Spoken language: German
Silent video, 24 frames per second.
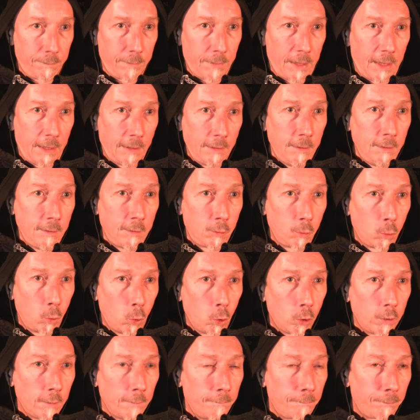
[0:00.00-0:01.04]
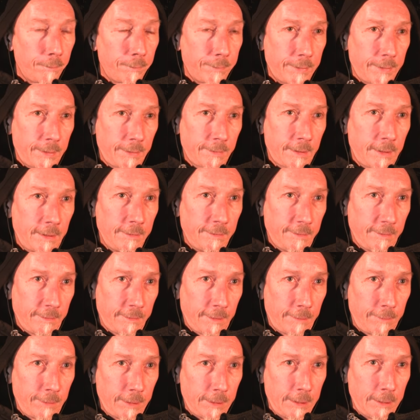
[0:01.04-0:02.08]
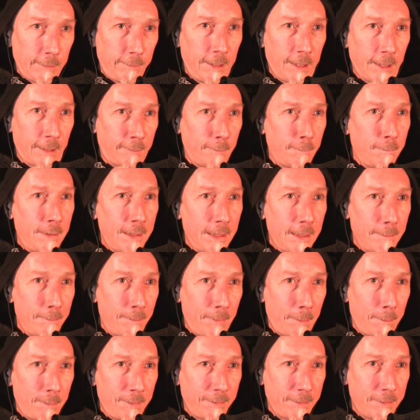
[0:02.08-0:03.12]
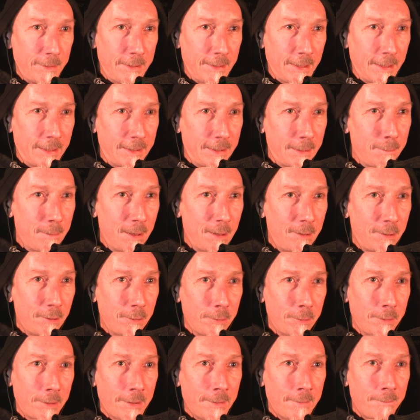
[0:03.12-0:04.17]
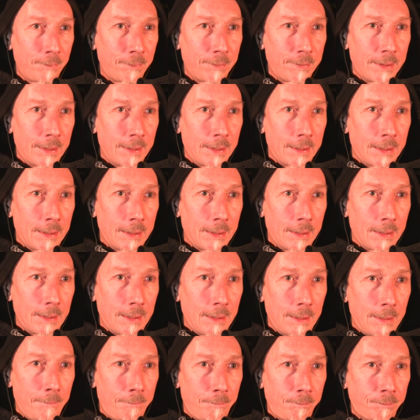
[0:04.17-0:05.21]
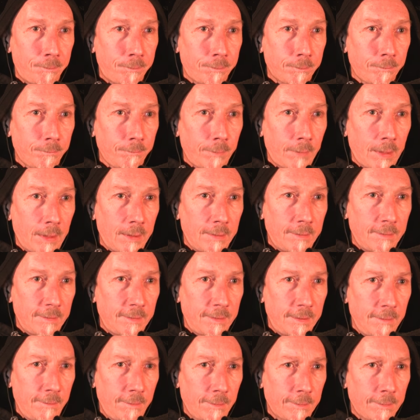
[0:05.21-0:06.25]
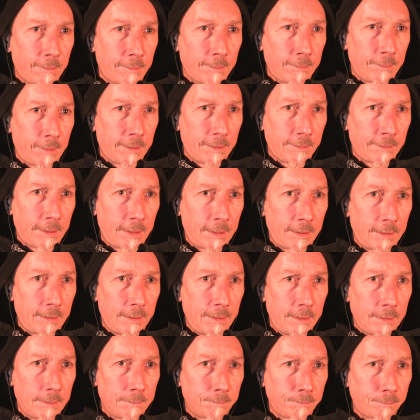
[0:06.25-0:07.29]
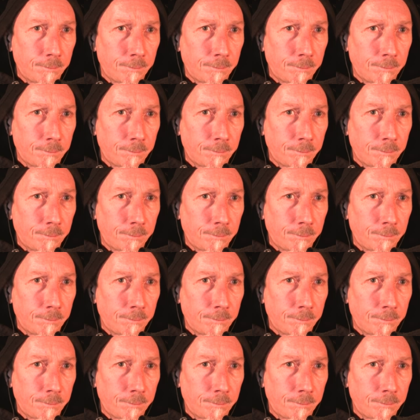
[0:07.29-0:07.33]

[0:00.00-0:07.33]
Antidot das heißt, das erweckt dich wieder zum Leben, dann bist du hinterher nicht mehr tot. Ähm, Zielwasser, was war das eigentlich?